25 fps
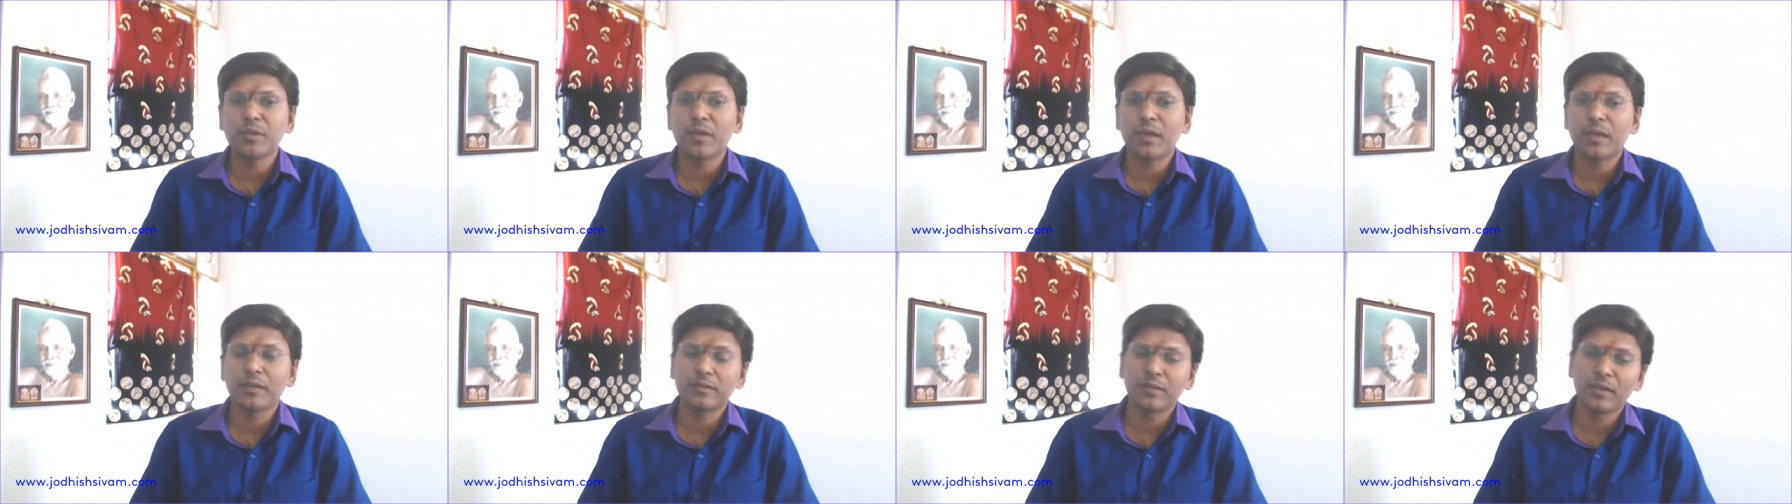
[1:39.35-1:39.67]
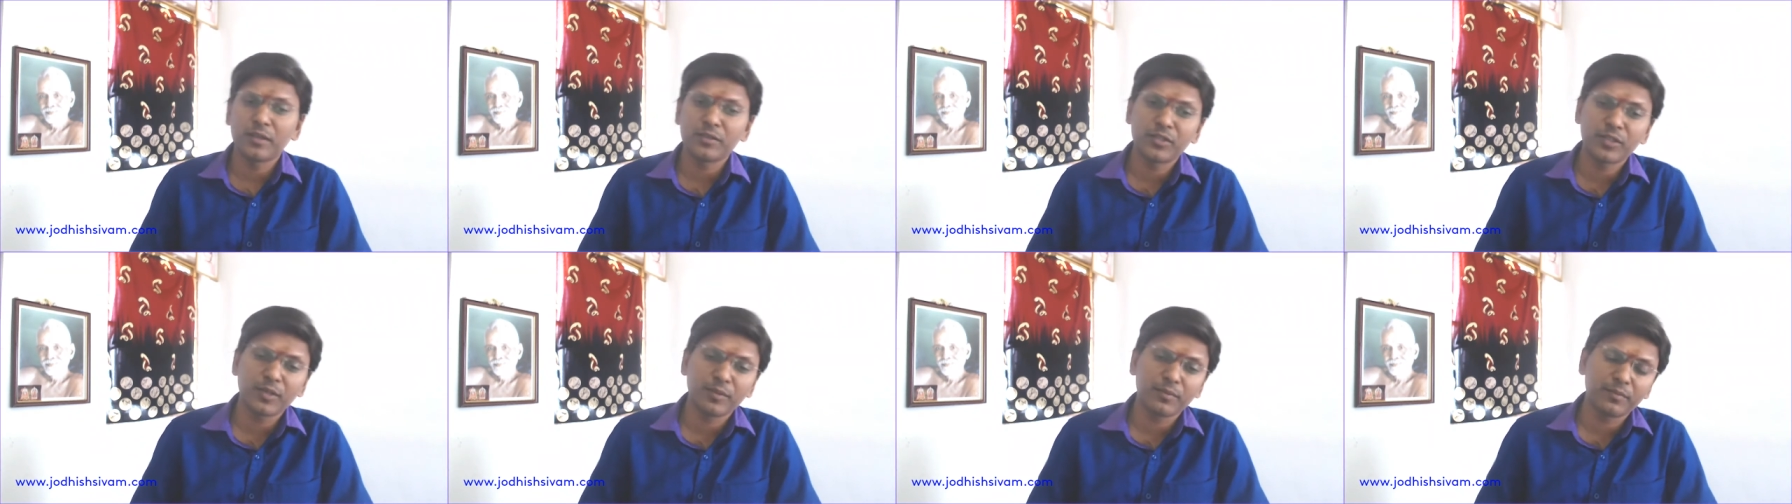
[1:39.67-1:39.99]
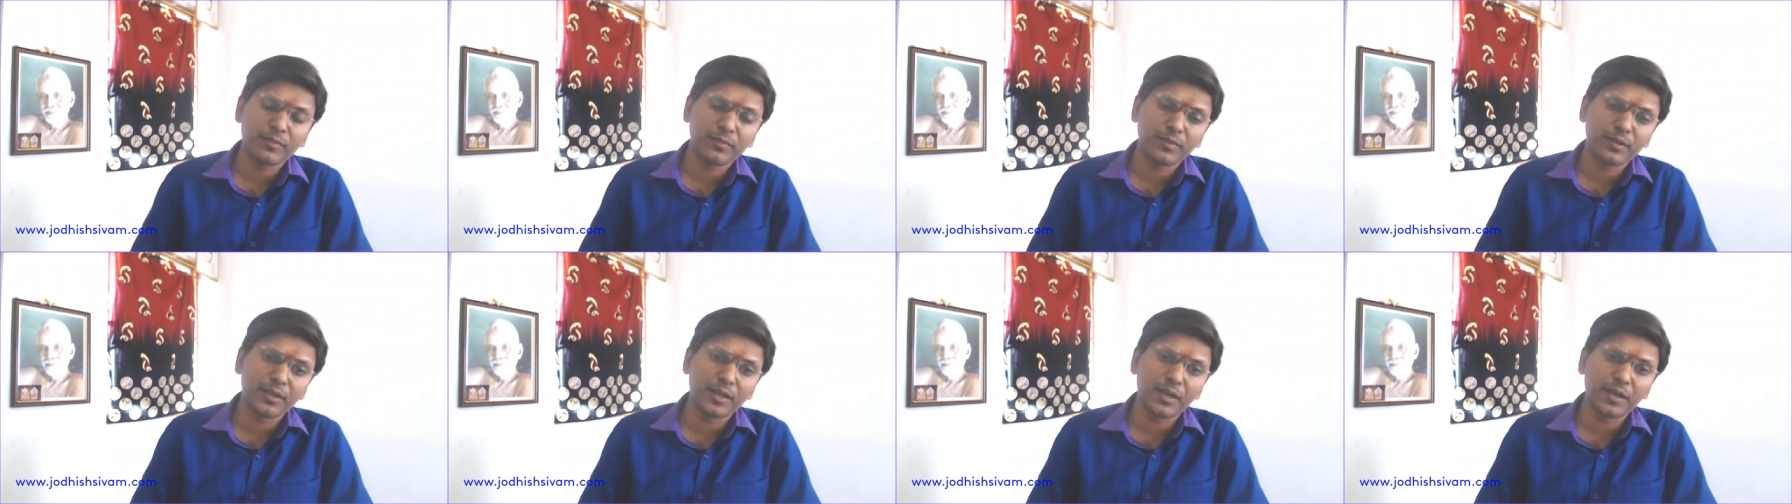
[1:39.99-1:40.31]
ஐந்து லட்சம்
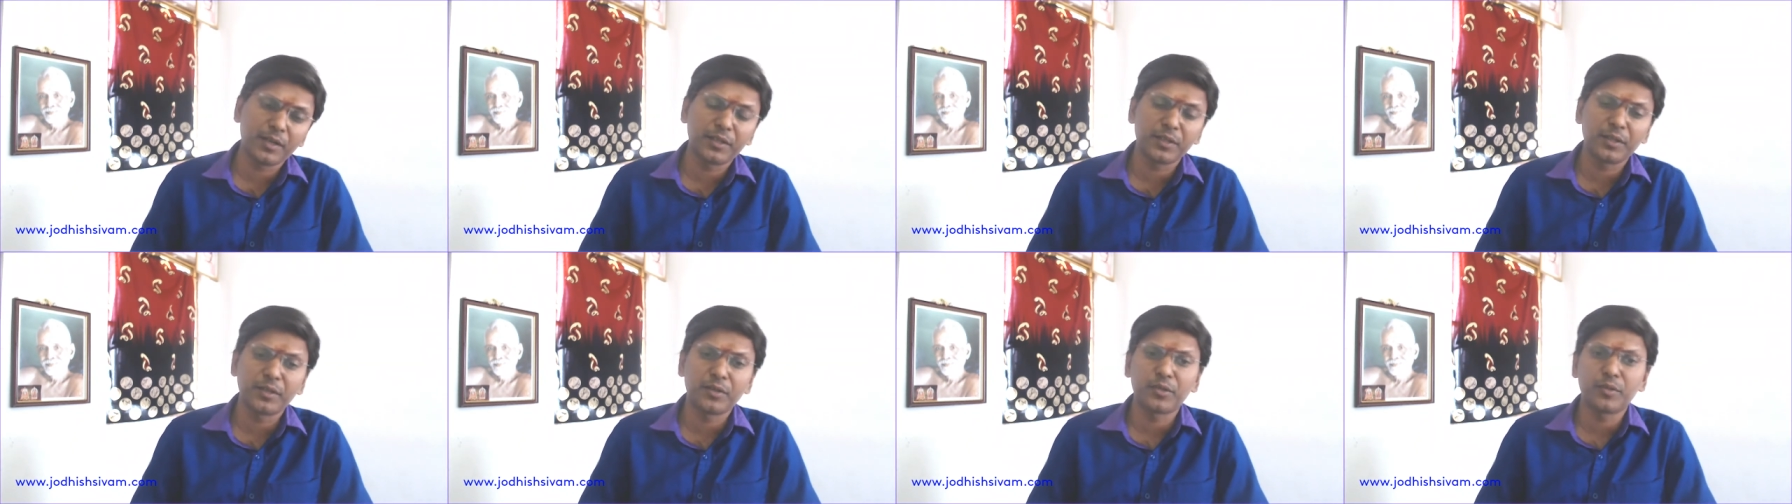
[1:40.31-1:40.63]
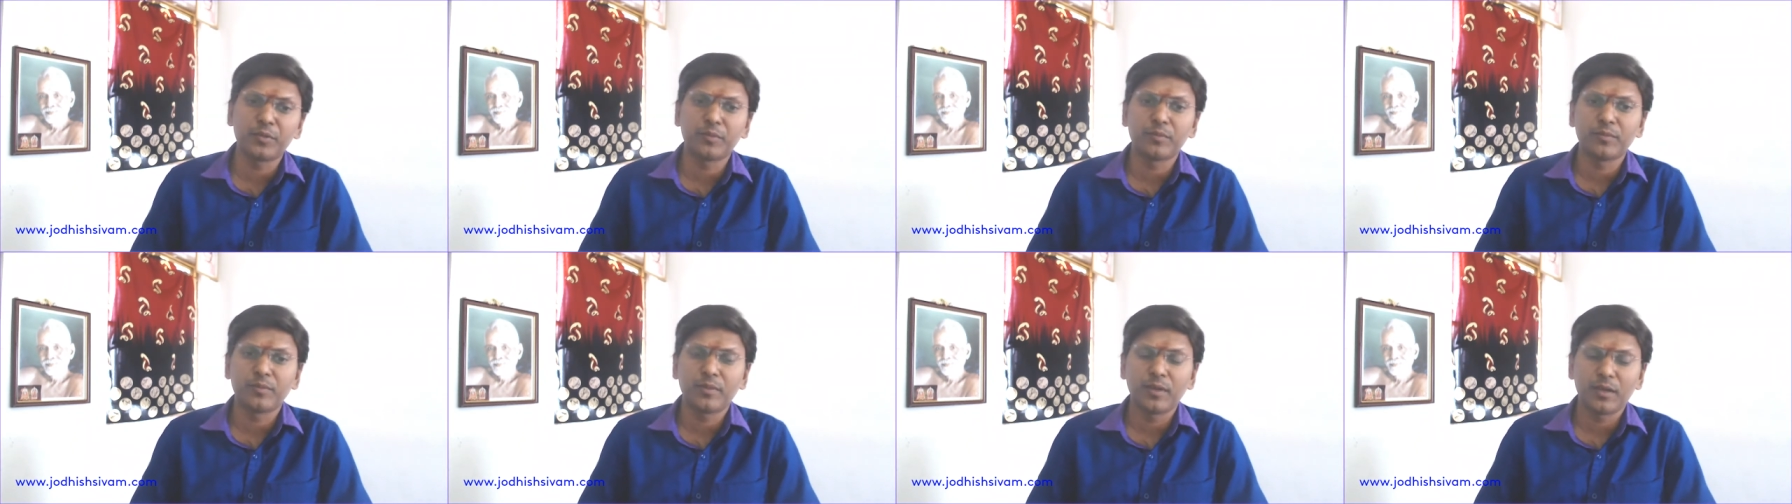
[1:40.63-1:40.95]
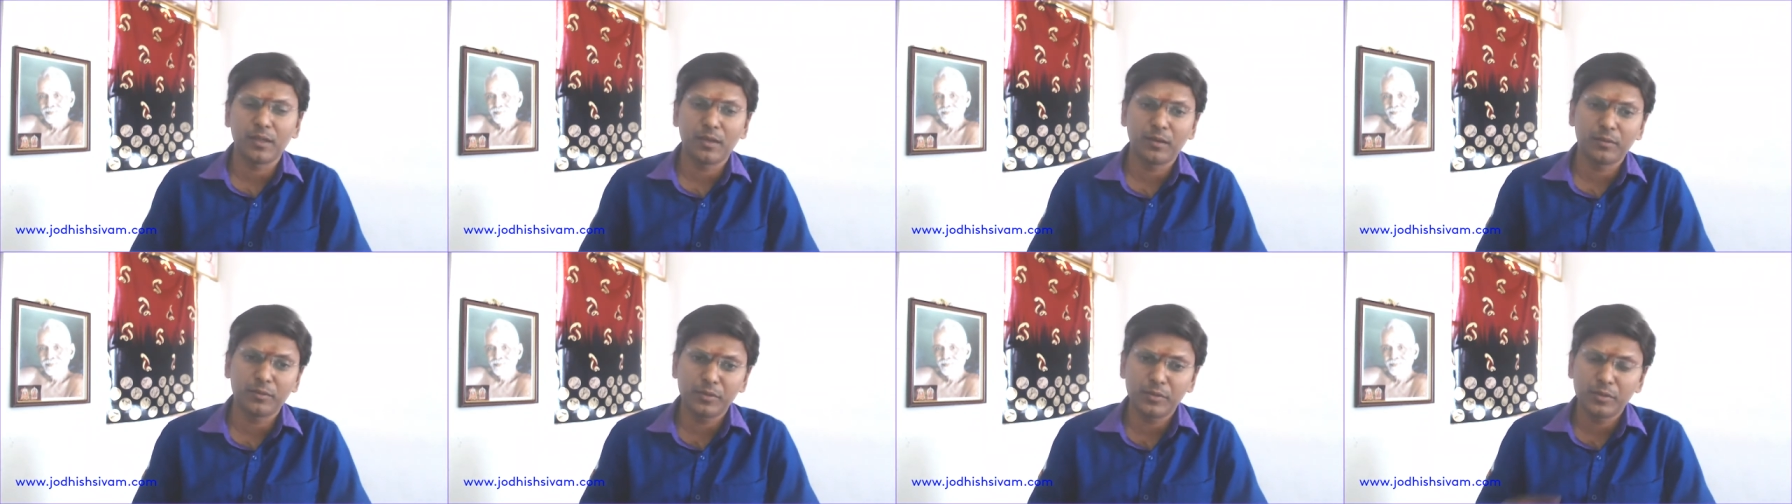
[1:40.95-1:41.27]
எட்டியிருக்கும்
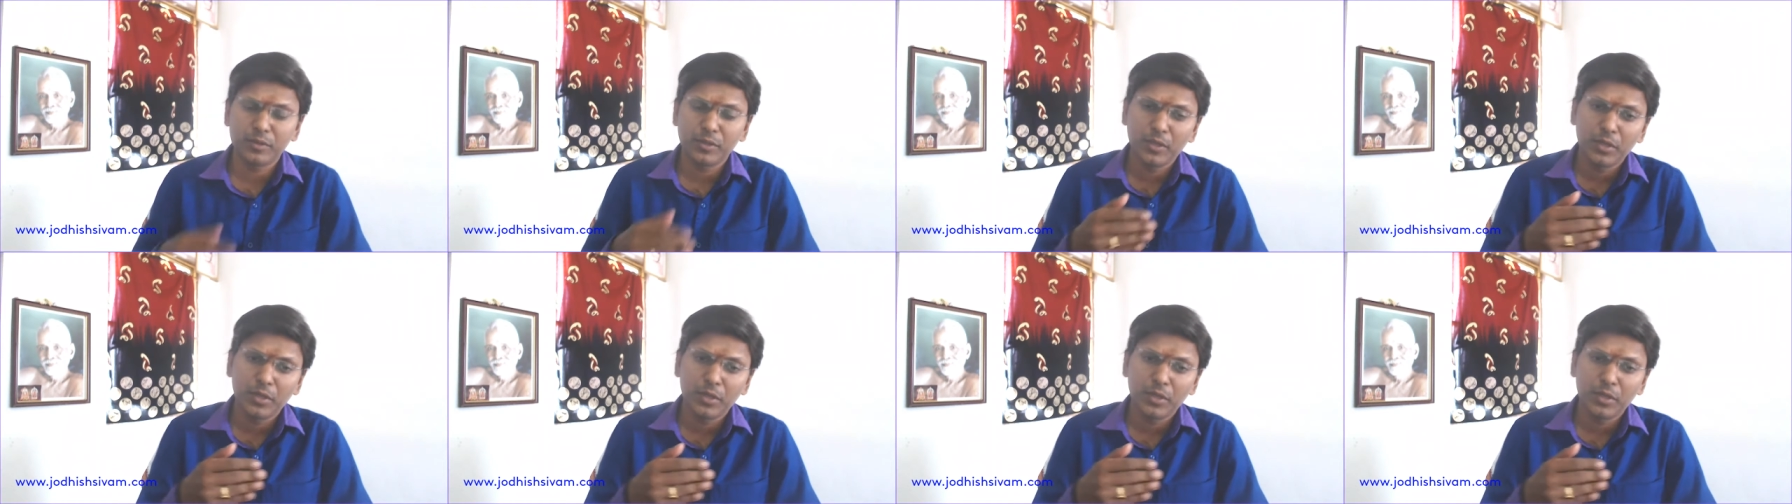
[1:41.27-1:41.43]
அதாவது